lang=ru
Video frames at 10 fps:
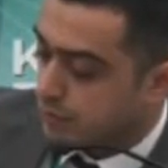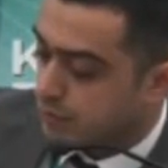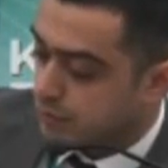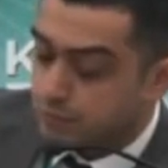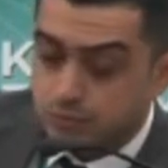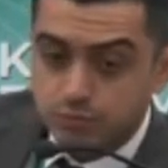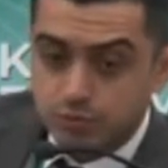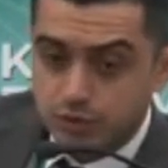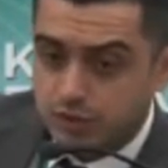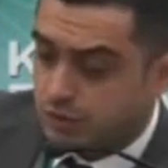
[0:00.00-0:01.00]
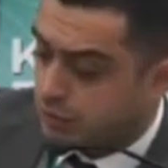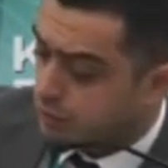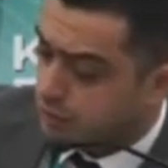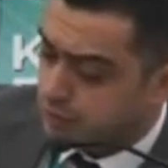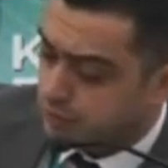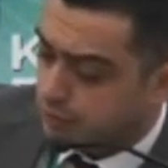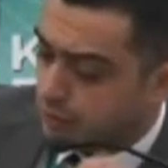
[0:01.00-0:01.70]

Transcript: э, пилотировались в